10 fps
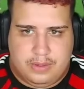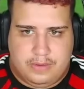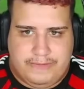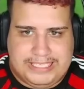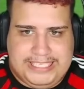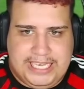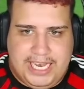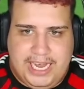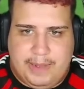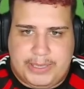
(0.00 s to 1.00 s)
Vacilei,
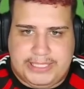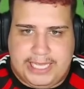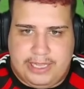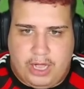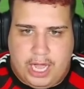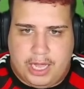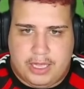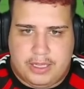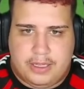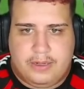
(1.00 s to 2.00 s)
rapaziada. ó,
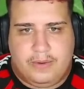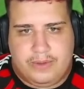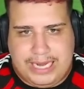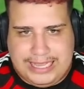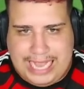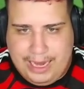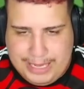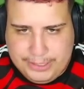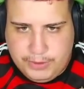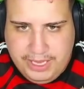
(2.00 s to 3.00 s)
contra-ataque,
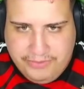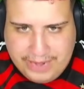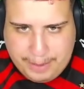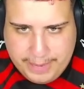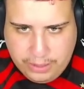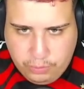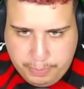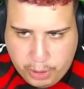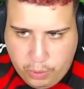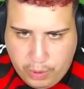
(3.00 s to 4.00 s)
mas o livramento
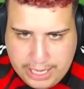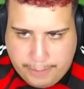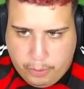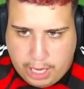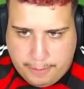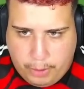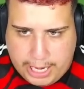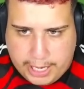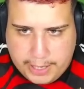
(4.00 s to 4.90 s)
pegou ali a bola. Bora.